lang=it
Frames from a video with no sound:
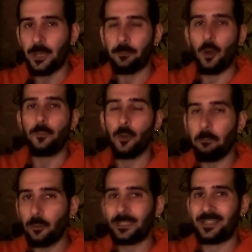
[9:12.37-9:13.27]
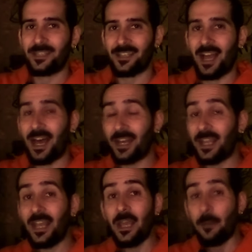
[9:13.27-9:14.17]
il proprio
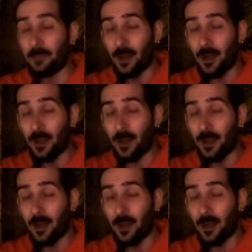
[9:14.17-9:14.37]
potenziale